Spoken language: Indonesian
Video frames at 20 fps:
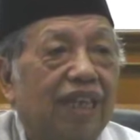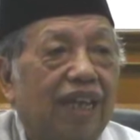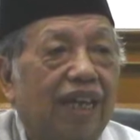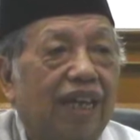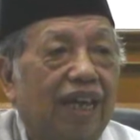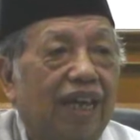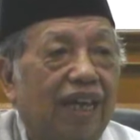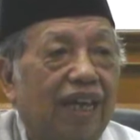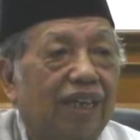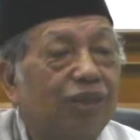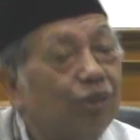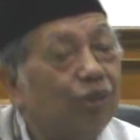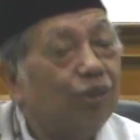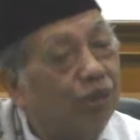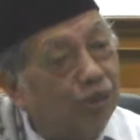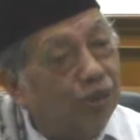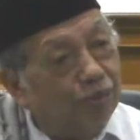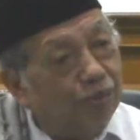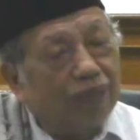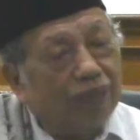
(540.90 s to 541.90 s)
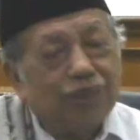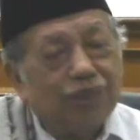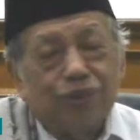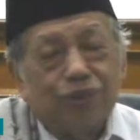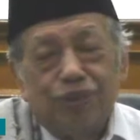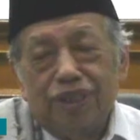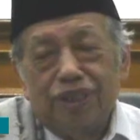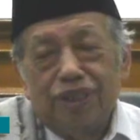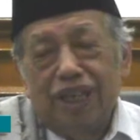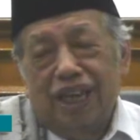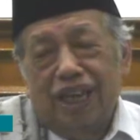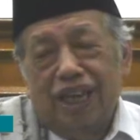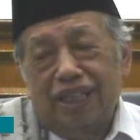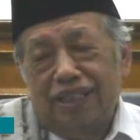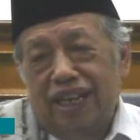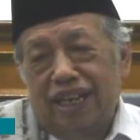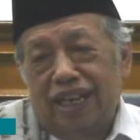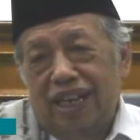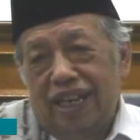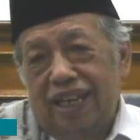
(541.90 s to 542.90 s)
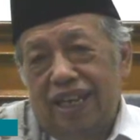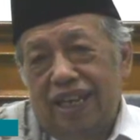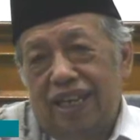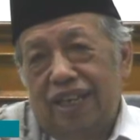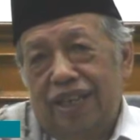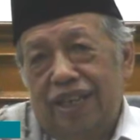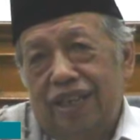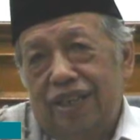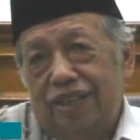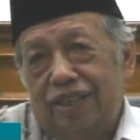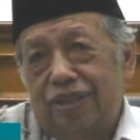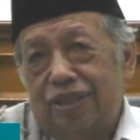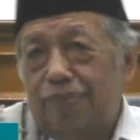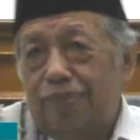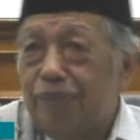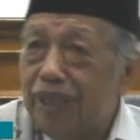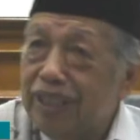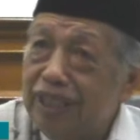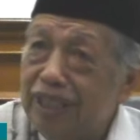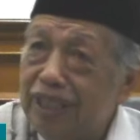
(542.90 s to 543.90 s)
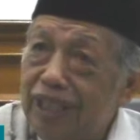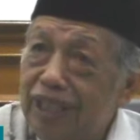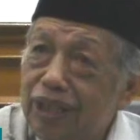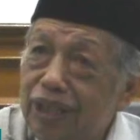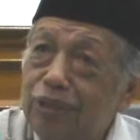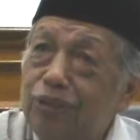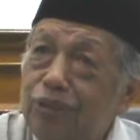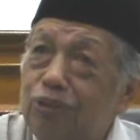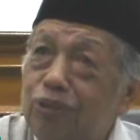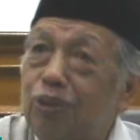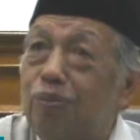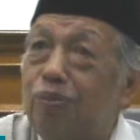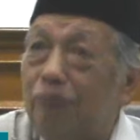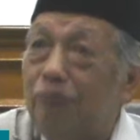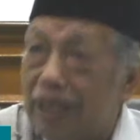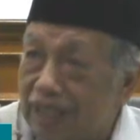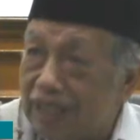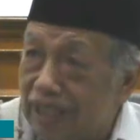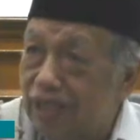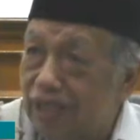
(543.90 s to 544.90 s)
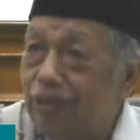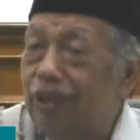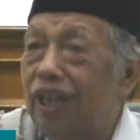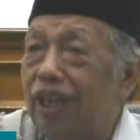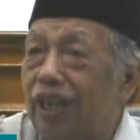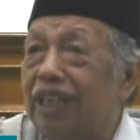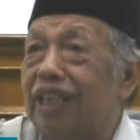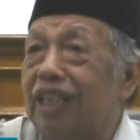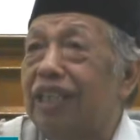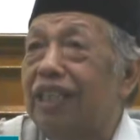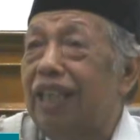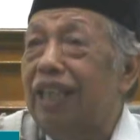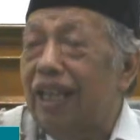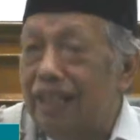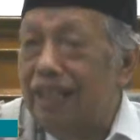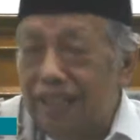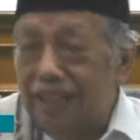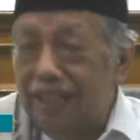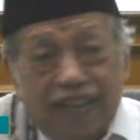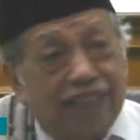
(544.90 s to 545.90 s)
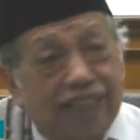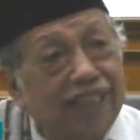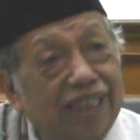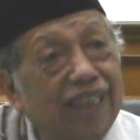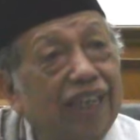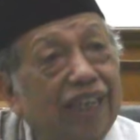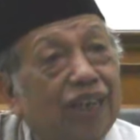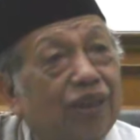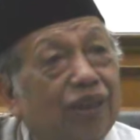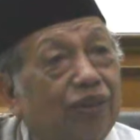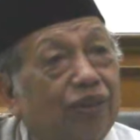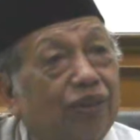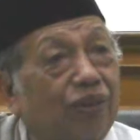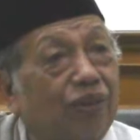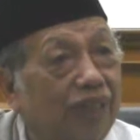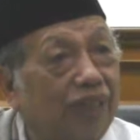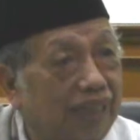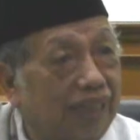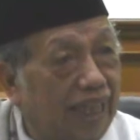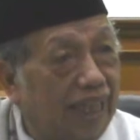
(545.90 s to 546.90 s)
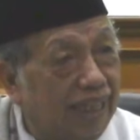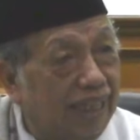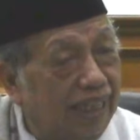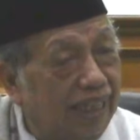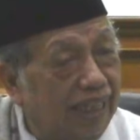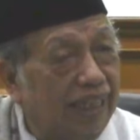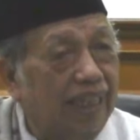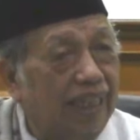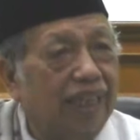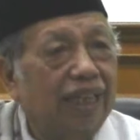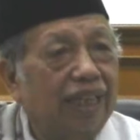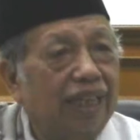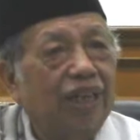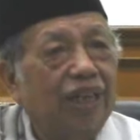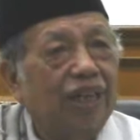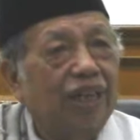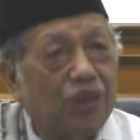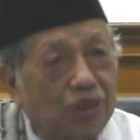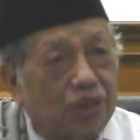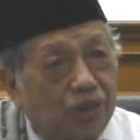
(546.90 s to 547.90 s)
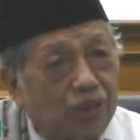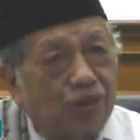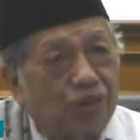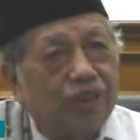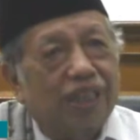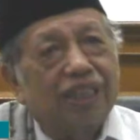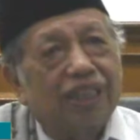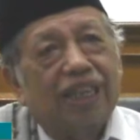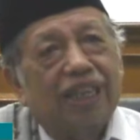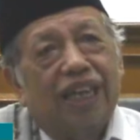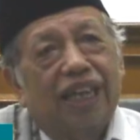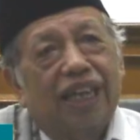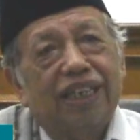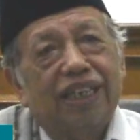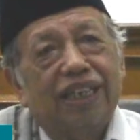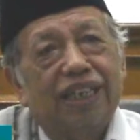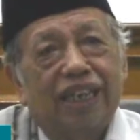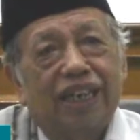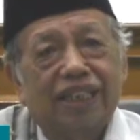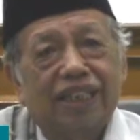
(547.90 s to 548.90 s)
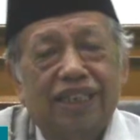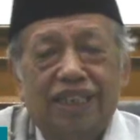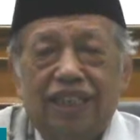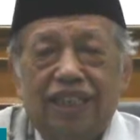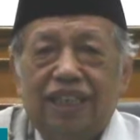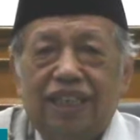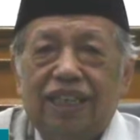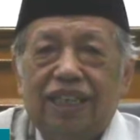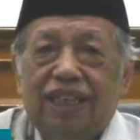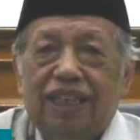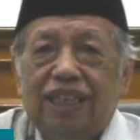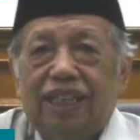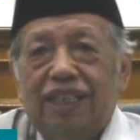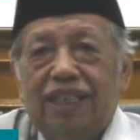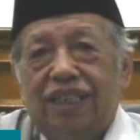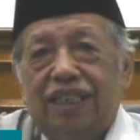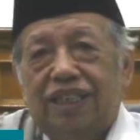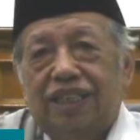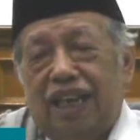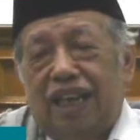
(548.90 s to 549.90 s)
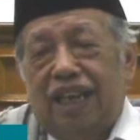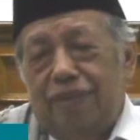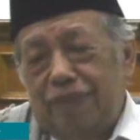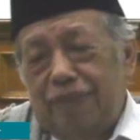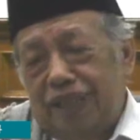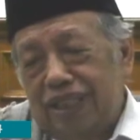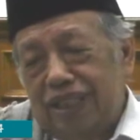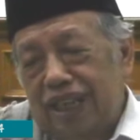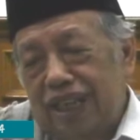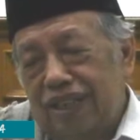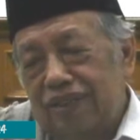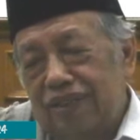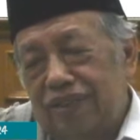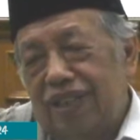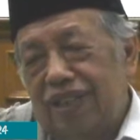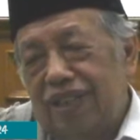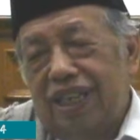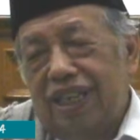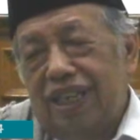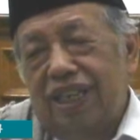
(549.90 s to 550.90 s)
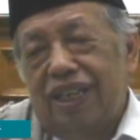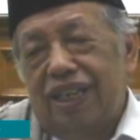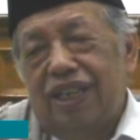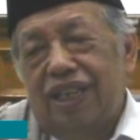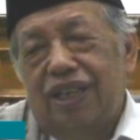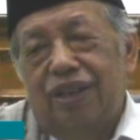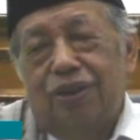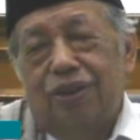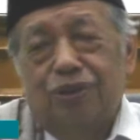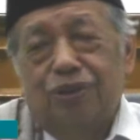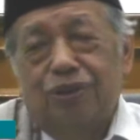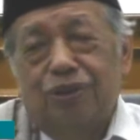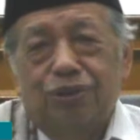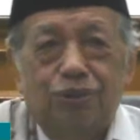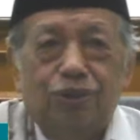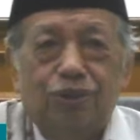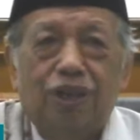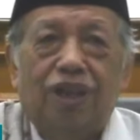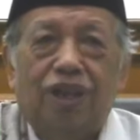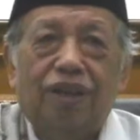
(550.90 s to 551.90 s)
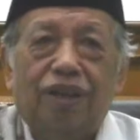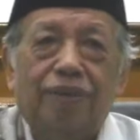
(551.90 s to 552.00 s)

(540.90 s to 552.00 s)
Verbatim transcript: Nah, itu itu maksudnya adalah seperti itu. Umat itu ya kita-kita ini, roh kita ini. Roh kita ini yang diselamatkan oleh Rasulullah.